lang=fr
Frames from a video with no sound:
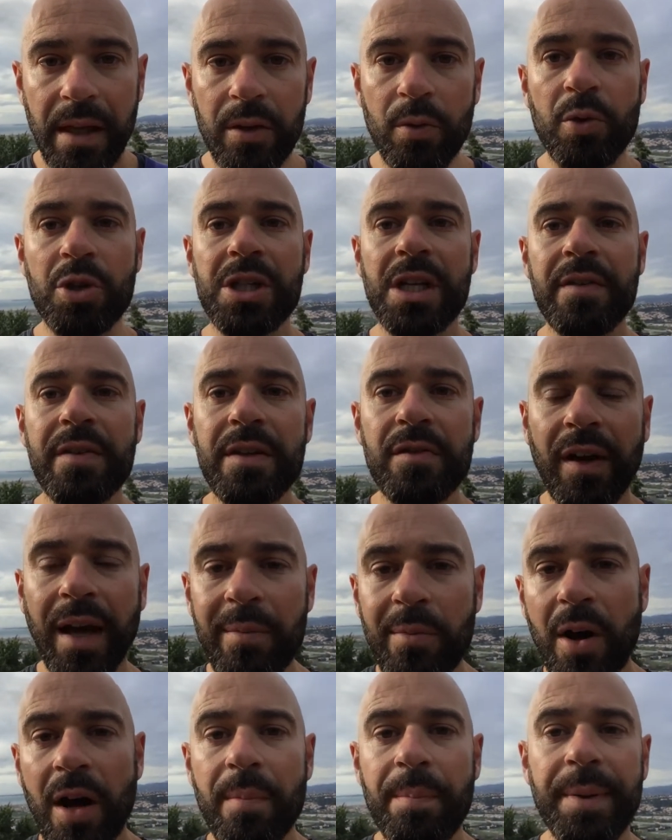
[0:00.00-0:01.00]
Donc je t'invite
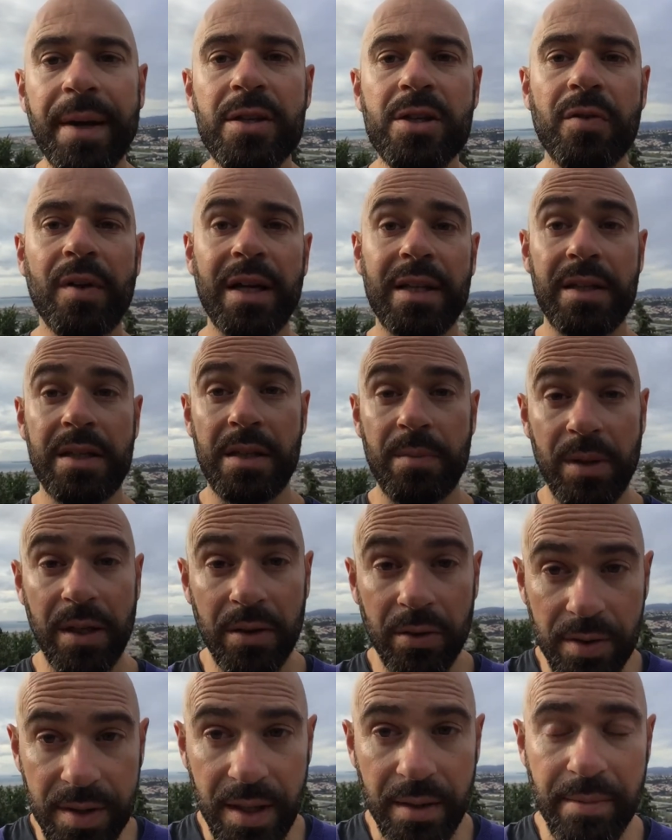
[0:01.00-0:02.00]
vraiment à percevoir la
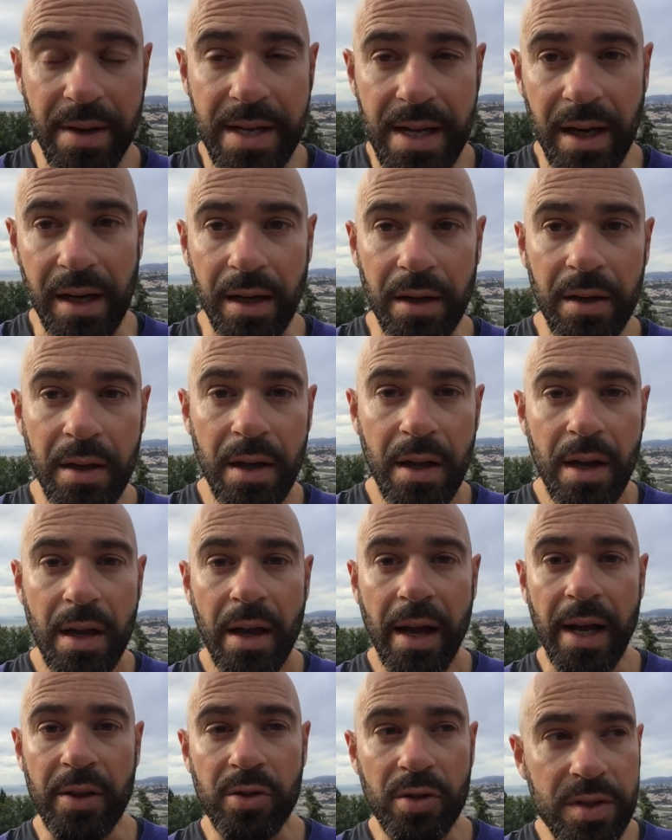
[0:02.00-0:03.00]
discipline de cette manière-là,
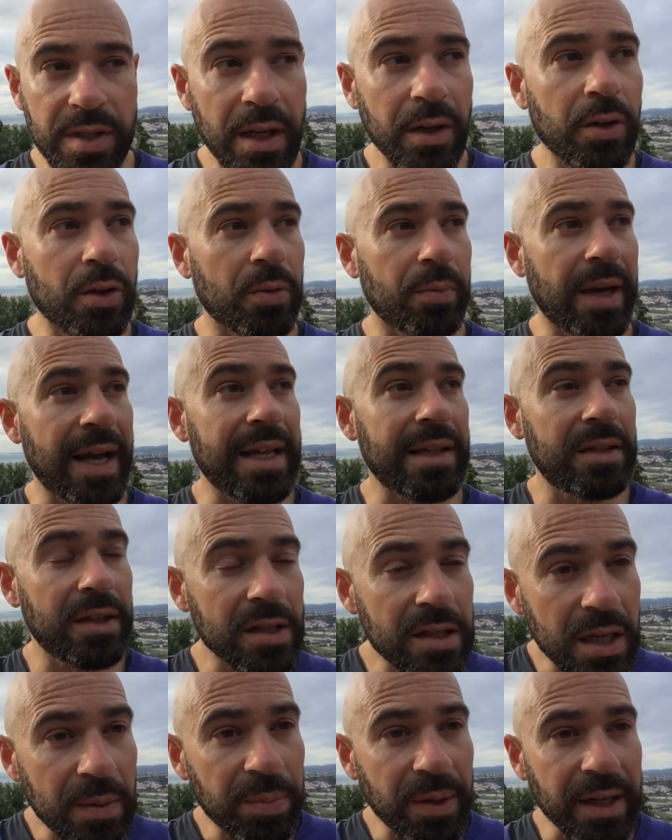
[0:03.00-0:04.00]
à te dire que bah, être
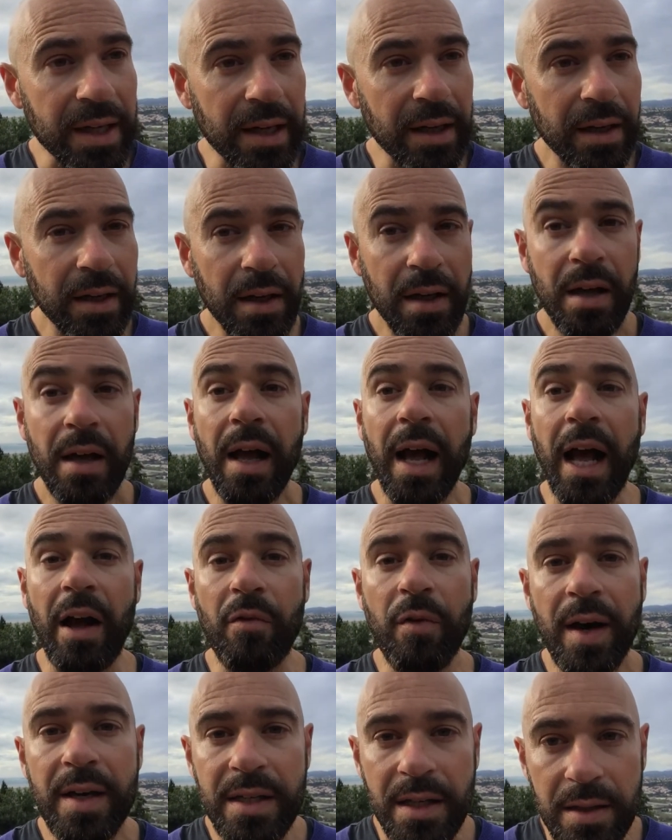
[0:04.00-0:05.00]
discipliné,
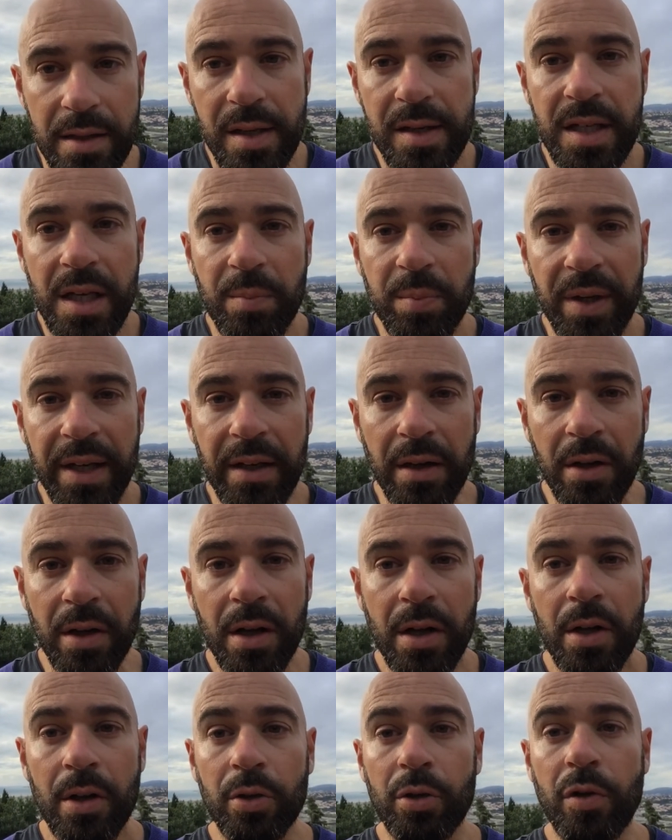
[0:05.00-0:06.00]
avoir cette discipline
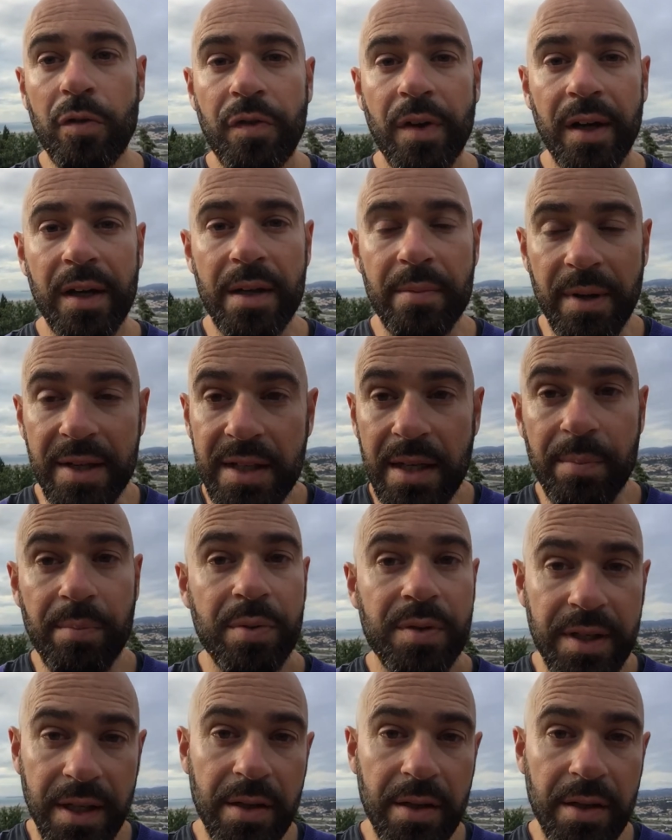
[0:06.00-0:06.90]
de faire, les, bah, c'est